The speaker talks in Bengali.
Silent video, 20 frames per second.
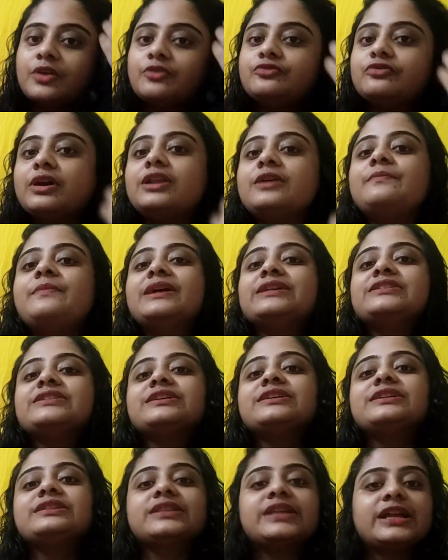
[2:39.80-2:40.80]
ফলে
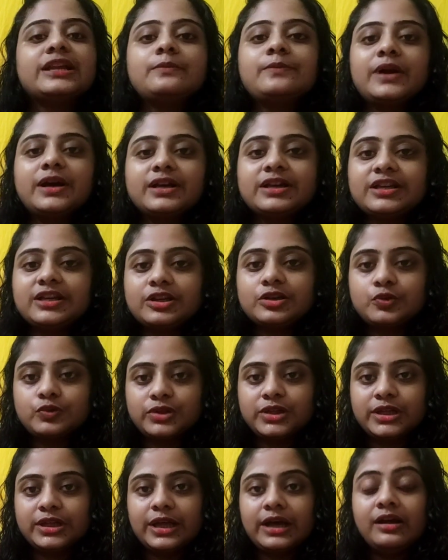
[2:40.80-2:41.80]
বাচ্চাকে তেল মাখিয়ে
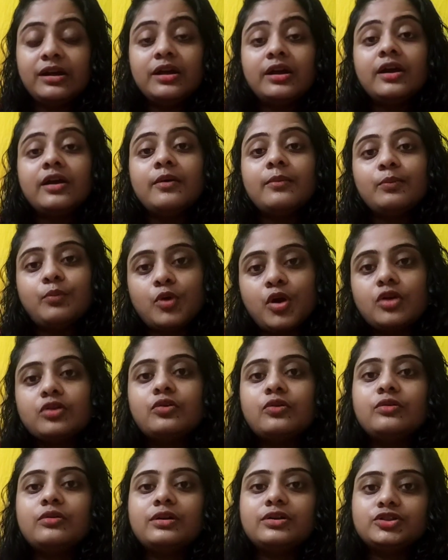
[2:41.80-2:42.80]
রোদে না
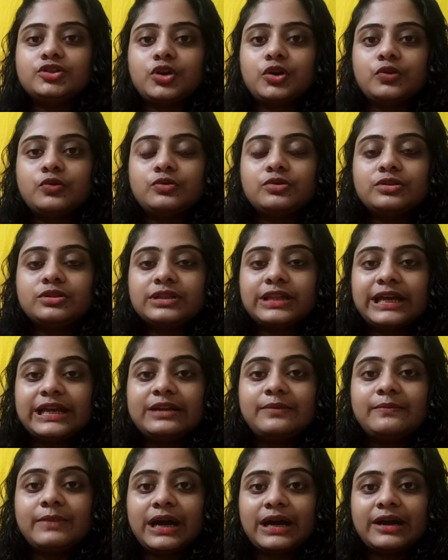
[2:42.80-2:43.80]
বরং যখন
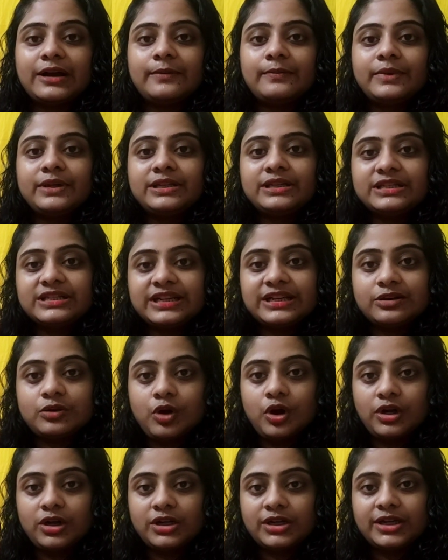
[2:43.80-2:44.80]
তেল মাখাবেন যে
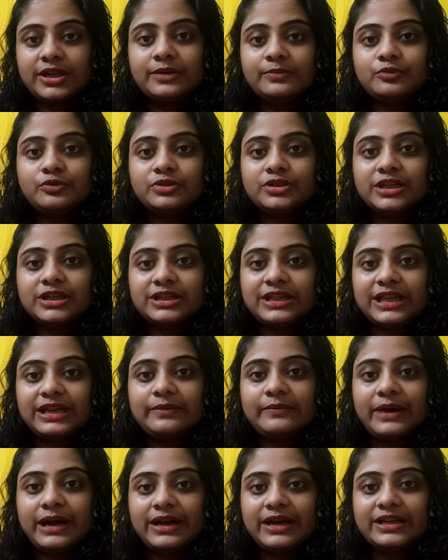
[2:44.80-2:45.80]
ঘরটার মধ্যে
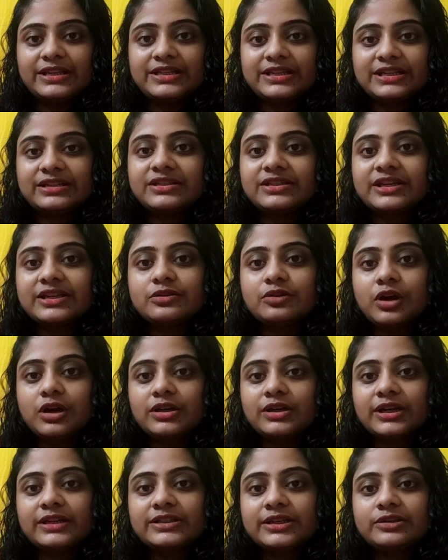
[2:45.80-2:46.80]
তেল মাখাচ্ছেন সেই
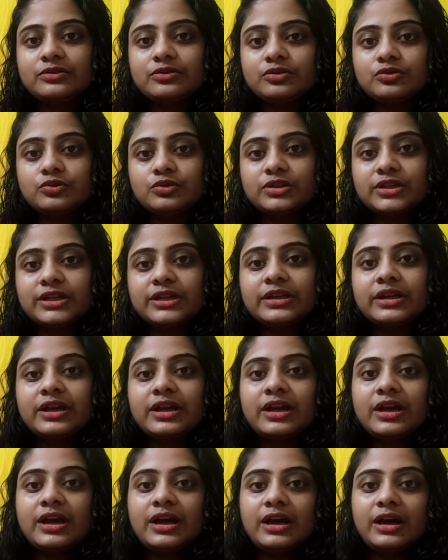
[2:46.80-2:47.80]
ঘরটা যেন রোদের
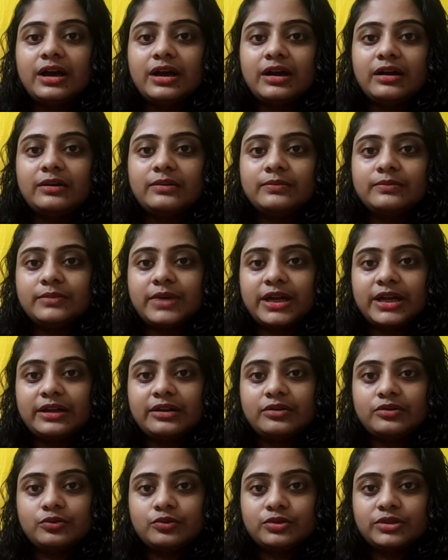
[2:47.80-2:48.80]

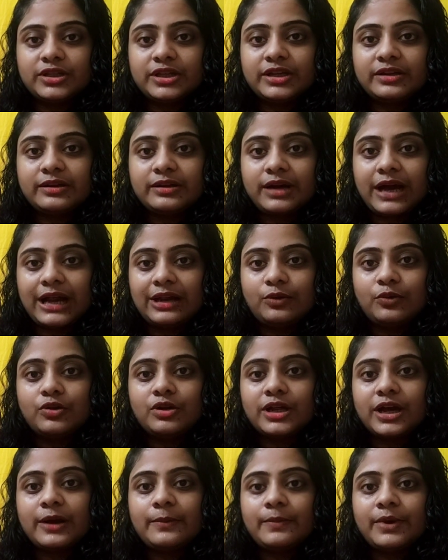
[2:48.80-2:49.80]
মানে রোদের
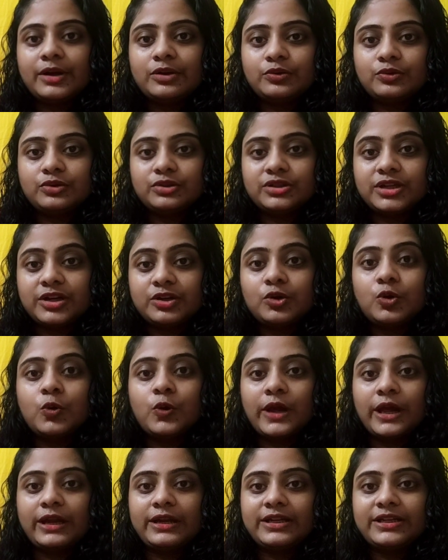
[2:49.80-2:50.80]
আলোটা বা রোদটা
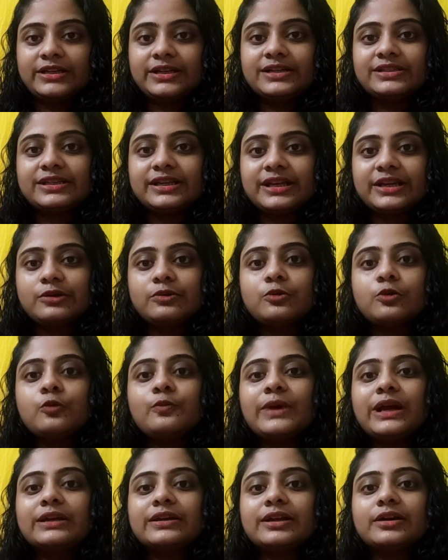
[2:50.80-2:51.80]
ঢুকে ঠিক আছে
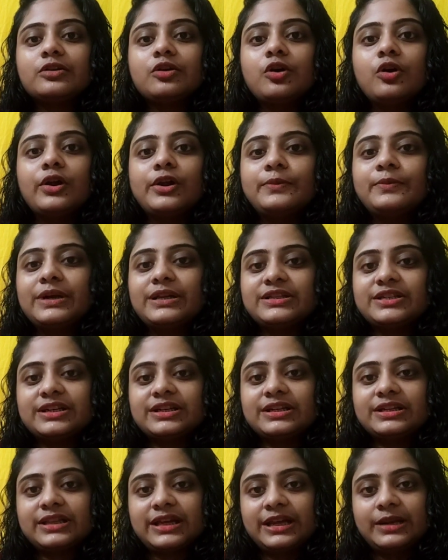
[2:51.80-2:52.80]
এরকম একটা ঘরে
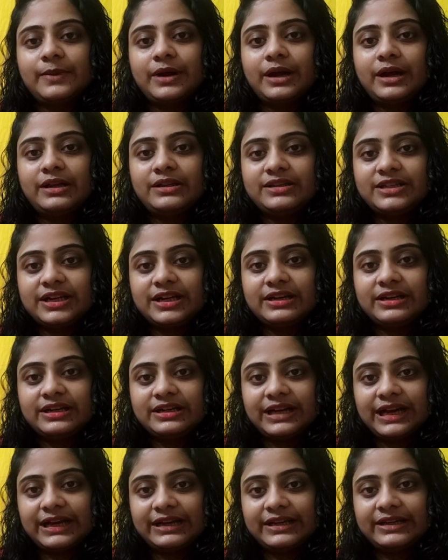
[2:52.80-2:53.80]
বাচ্চাকে তেল মাখান
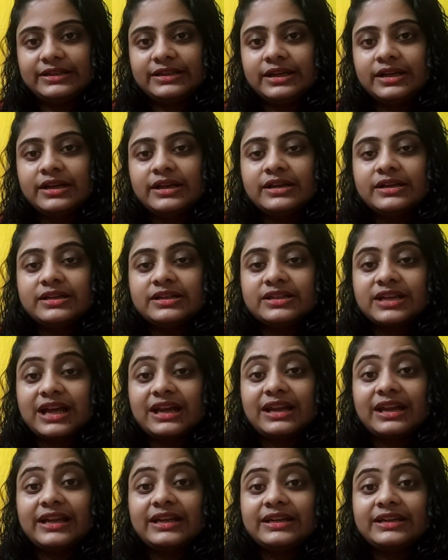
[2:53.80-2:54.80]
যেখানে ডাইরেক্ট
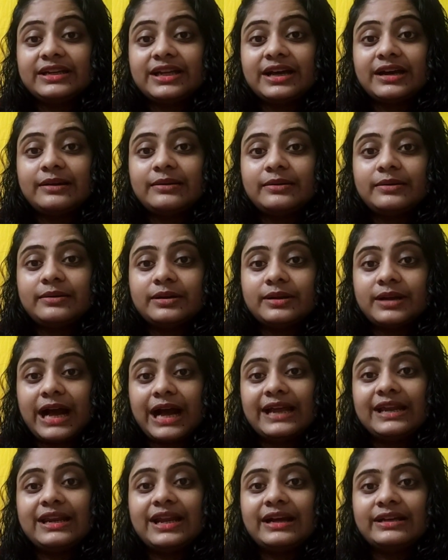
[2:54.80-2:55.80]
সানলাইটটা
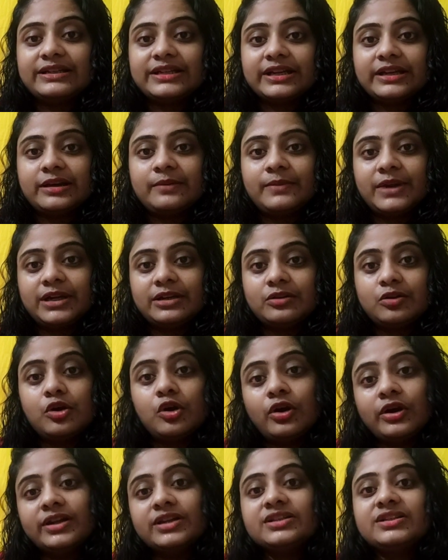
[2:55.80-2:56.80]
গায়ে লাগছে না বাট
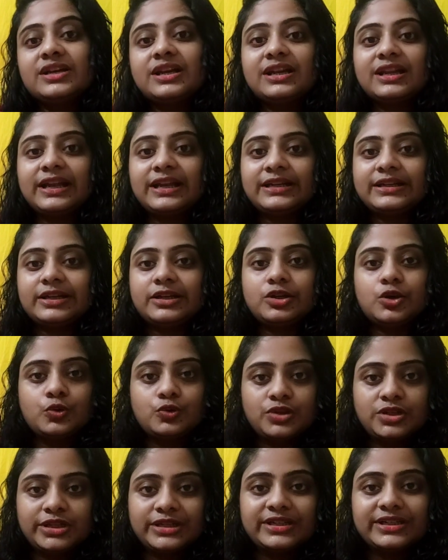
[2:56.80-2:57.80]
ঘরে সানলাইটটা
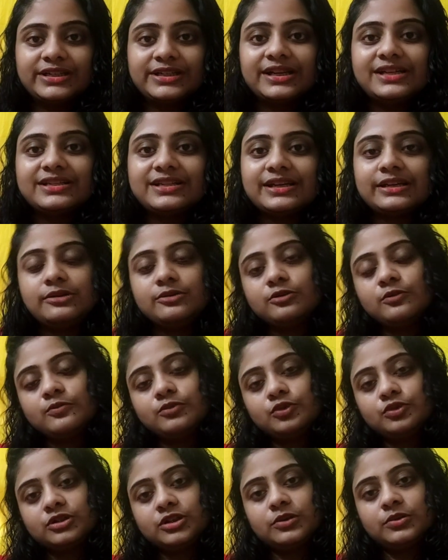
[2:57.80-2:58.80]
ঢুকছে ঠিক আছে
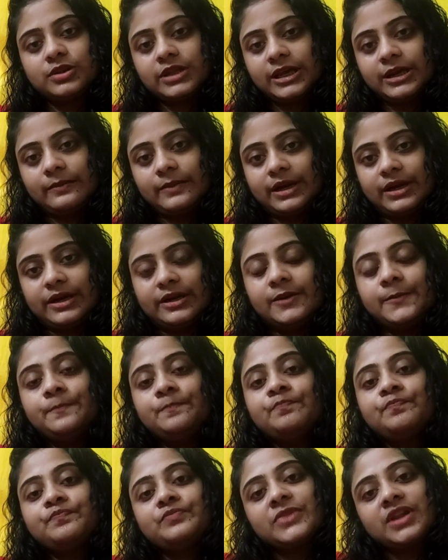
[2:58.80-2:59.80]
এরকম কোথাও তেল মাখান
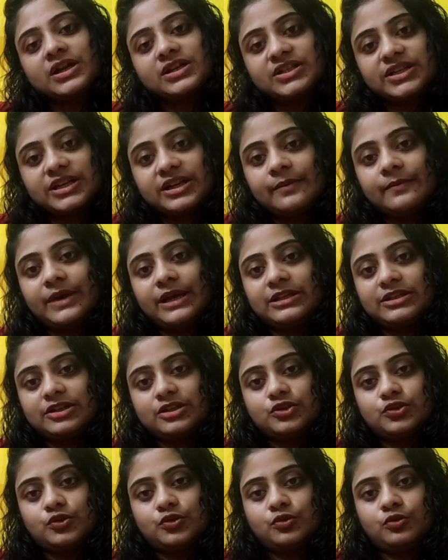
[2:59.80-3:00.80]
সেটা
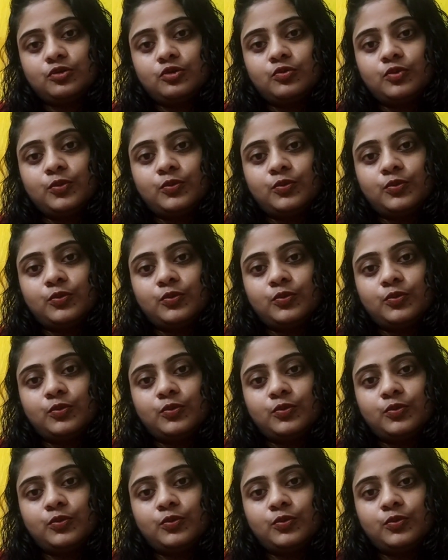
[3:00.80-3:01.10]
বাচ্চার জন্য খুব